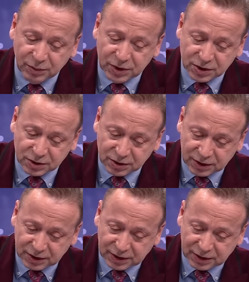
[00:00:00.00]
Biz
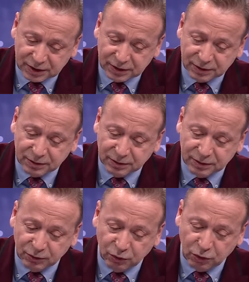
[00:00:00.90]

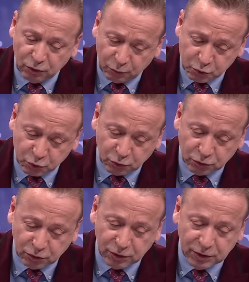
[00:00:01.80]
o
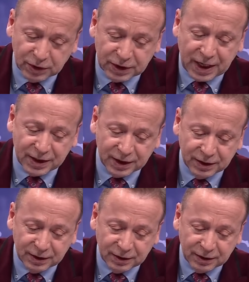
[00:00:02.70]
opsiyonu yani
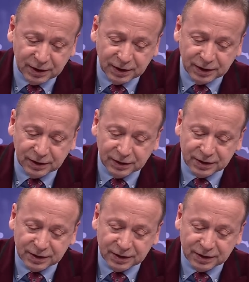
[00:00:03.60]
e,